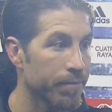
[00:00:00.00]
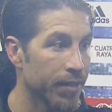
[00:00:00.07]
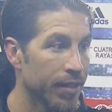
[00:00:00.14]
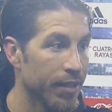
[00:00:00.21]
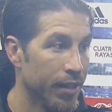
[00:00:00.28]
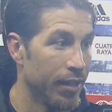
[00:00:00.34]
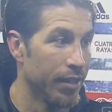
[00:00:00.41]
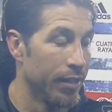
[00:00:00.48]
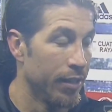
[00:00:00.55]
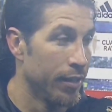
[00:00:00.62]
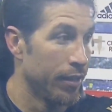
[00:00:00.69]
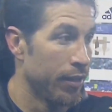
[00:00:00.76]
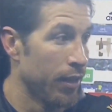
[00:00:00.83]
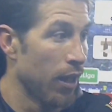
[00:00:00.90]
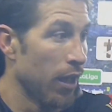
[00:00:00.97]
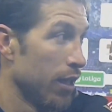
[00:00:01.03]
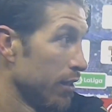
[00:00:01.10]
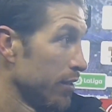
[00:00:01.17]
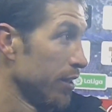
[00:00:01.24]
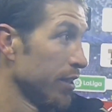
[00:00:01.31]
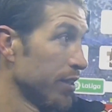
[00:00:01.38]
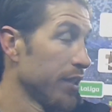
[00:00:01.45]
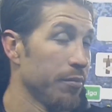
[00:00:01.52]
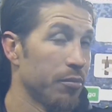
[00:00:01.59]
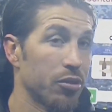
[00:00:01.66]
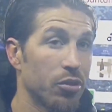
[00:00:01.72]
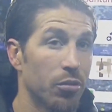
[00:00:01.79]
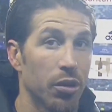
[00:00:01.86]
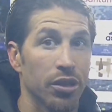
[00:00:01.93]
Eh, hay que sufrir. Sí, sí, por
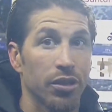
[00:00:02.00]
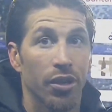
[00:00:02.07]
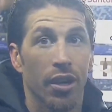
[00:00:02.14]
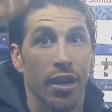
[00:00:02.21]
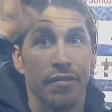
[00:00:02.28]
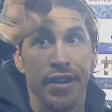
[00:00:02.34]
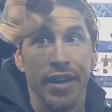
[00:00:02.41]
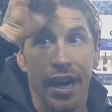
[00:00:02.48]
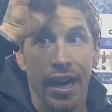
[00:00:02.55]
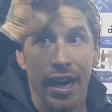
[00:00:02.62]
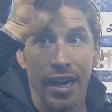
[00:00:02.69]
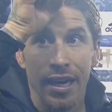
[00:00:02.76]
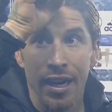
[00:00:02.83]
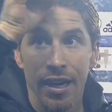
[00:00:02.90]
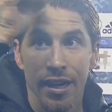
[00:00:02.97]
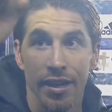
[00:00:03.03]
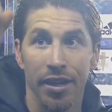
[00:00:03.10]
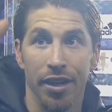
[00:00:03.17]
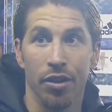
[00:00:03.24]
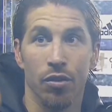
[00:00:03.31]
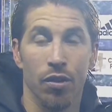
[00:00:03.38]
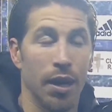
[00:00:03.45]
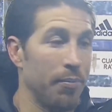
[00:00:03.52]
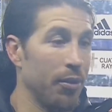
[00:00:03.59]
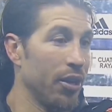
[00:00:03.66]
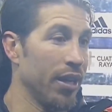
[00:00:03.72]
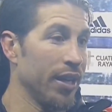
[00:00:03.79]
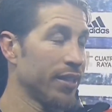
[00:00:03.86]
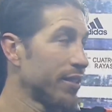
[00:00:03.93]
supuesto. Al final ningún campo
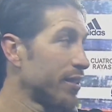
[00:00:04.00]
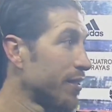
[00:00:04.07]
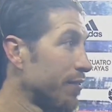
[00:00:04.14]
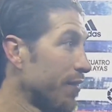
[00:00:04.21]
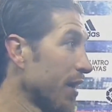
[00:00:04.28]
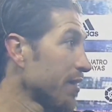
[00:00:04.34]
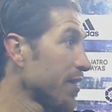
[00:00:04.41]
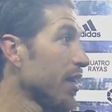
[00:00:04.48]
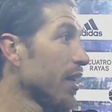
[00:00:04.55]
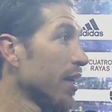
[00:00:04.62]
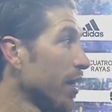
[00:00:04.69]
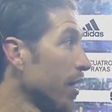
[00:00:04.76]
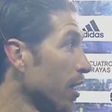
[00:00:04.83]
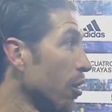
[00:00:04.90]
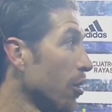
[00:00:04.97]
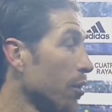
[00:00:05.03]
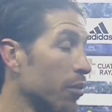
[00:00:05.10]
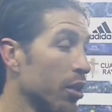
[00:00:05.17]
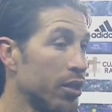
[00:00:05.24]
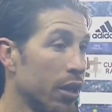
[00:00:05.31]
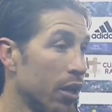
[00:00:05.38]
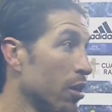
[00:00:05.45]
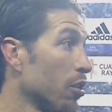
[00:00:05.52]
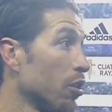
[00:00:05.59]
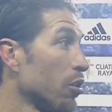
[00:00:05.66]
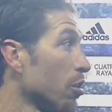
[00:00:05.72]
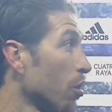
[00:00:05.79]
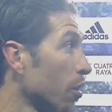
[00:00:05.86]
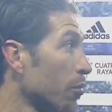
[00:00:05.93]
es fácil y lo,
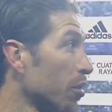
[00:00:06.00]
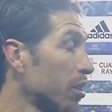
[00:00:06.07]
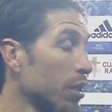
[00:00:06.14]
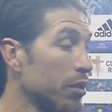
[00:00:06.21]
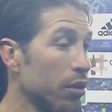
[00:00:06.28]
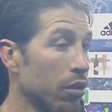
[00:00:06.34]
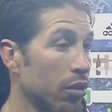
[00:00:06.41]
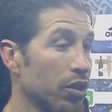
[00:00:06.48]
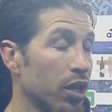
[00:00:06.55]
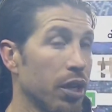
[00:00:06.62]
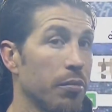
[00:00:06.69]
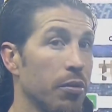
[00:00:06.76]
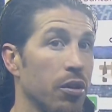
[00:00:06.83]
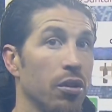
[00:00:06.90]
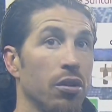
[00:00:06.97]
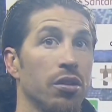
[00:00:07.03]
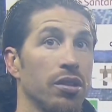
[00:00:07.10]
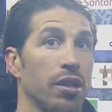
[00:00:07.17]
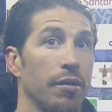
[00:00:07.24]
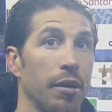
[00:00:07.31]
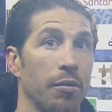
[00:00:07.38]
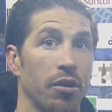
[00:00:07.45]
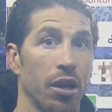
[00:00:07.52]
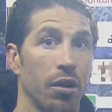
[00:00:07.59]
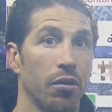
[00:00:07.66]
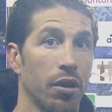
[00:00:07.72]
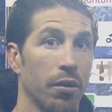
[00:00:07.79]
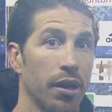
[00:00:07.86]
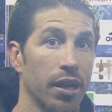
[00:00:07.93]
demuestran todos los equipos. ¿no? Hoy sabíamos que era un
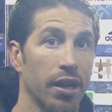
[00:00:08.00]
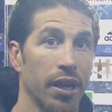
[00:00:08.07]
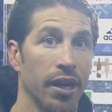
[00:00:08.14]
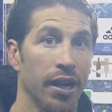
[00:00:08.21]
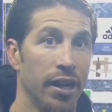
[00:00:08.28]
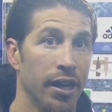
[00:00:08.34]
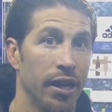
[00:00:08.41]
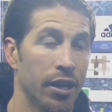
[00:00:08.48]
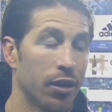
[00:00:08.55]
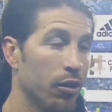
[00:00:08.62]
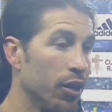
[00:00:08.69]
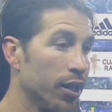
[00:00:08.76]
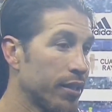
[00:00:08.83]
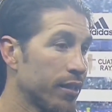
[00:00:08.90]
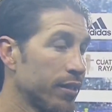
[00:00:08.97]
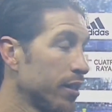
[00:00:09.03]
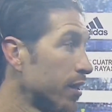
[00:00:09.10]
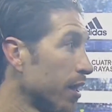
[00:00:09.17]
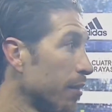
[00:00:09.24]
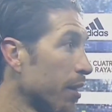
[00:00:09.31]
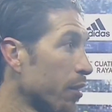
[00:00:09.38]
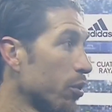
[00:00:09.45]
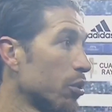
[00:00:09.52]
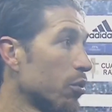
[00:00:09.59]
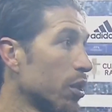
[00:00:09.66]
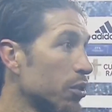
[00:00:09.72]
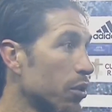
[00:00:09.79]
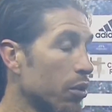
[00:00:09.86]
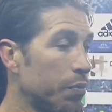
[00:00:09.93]
rival que con ese sistema
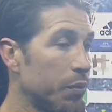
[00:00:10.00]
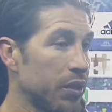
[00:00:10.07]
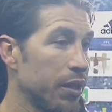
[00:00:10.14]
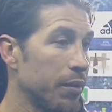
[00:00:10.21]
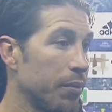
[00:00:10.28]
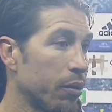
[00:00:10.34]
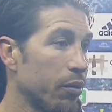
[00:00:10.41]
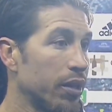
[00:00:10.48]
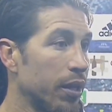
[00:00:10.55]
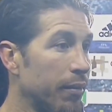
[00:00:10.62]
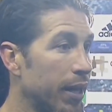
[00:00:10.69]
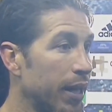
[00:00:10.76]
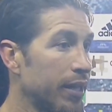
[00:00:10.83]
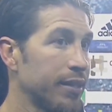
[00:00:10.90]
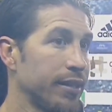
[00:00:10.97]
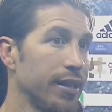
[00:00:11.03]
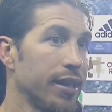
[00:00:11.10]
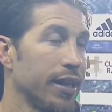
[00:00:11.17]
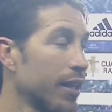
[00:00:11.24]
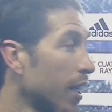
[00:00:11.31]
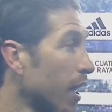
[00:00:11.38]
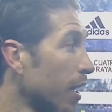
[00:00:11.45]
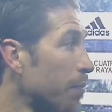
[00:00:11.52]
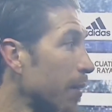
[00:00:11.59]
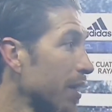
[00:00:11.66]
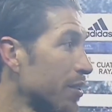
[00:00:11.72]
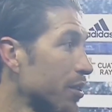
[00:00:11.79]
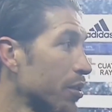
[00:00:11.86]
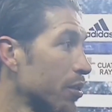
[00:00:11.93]
4-4-2 pues siempre cuesta más, eh, crear
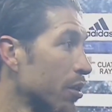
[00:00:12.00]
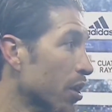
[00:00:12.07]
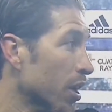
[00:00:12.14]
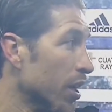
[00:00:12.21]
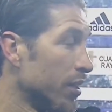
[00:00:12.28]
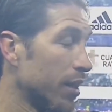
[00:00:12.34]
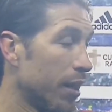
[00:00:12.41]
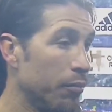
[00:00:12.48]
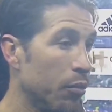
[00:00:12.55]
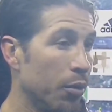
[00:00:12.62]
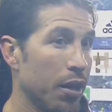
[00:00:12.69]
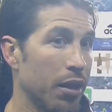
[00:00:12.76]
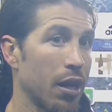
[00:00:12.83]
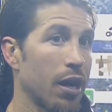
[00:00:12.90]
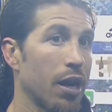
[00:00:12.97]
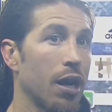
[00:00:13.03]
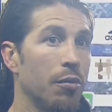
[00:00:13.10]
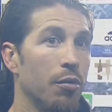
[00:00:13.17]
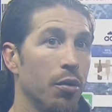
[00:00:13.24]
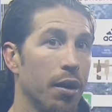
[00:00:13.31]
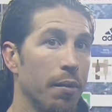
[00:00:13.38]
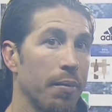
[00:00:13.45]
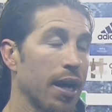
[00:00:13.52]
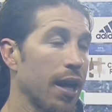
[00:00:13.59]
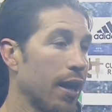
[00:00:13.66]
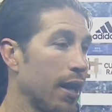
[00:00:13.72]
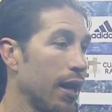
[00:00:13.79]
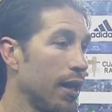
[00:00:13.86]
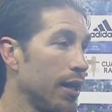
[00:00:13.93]
espacio. Estaban muy bien cerrados, muy bien
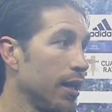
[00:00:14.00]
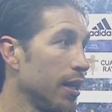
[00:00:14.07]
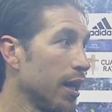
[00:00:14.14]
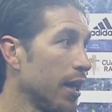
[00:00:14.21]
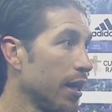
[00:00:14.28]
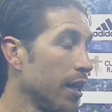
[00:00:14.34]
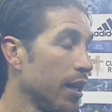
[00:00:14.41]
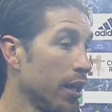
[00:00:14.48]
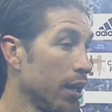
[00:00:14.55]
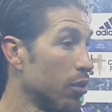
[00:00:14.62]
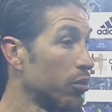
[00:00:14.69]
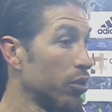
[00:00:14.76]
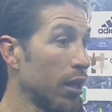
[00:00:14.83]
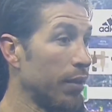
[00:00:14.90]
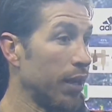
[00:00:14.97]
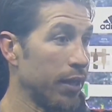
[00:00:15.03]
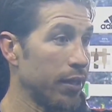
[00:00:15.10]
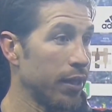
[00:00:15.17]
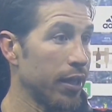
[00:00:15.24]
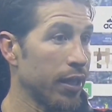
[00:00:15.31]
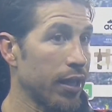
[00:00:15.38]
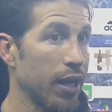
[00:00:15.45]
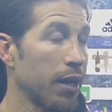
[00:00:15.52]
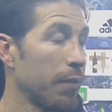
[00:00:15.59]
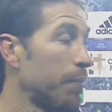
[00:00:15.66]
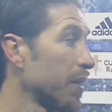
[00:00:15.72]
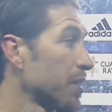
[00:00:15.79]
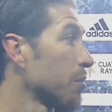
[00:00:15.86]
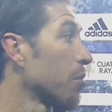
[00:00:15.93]
plegadas las líneas y, costaba eh, crear
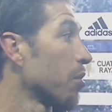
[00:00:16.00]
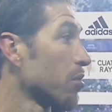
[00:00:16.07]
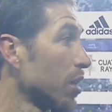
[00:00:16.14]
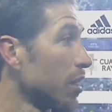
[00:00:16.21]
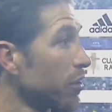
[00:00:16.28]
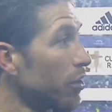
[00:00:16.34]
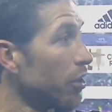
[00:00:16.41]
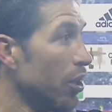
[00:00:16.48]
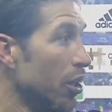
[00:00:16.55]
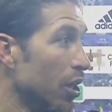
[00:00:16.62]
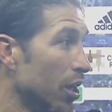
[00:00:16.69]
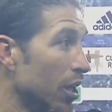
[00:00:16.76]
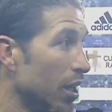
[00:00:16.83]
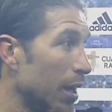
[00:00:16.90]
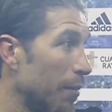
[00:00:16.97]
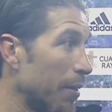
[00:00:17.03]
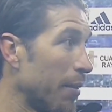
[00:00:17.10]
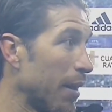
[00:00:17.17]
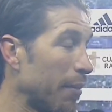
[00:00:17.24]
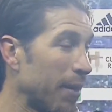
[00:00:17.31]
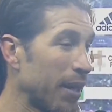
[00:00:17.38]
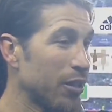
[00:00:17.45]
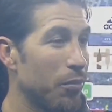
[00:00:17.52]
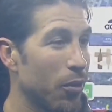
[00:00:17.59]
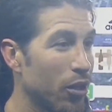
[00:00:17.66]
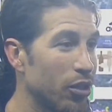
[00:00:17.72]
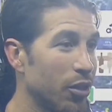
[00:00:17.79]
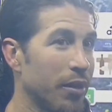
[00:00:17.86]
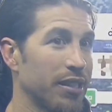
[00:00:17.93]
espacio. Por lo tanto, la primera parte un
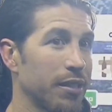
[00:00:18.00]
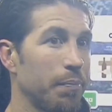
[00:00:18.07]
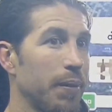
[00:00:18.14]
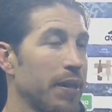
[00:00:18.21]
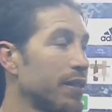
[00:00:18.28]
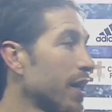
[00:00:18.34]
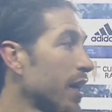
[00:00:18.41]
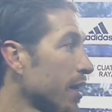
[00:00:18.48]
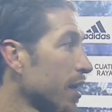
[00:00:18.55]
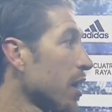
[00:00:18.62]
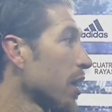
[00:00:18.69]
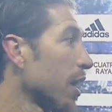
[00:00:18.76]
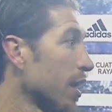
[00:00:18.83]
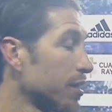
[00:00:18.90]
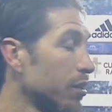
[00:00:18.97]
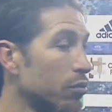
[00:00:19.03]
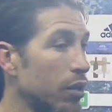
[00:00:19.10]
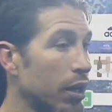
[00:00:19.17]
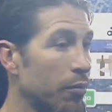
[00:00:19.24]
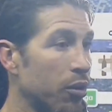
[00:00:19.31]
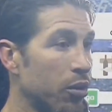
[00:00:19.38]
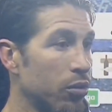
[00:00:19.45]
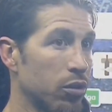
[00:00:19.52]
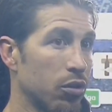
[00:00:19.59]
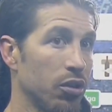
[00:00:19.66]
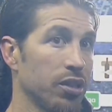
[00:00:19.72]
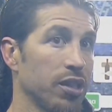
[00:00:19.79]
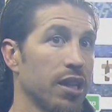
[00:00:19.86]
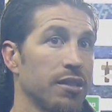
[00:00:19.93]
poquito más espesa, quizás la segunda hemos, con
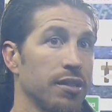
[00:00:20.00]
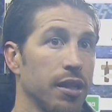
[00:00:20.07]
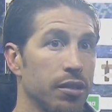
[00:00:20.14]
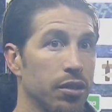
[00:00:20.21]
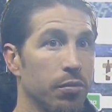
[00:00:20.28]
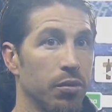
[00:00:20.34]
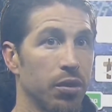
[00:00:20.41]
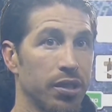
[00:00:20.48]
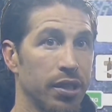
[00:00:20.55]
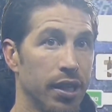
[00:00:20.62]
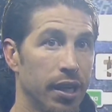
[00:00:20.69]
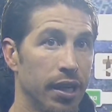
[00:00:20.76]
ese cansancio pues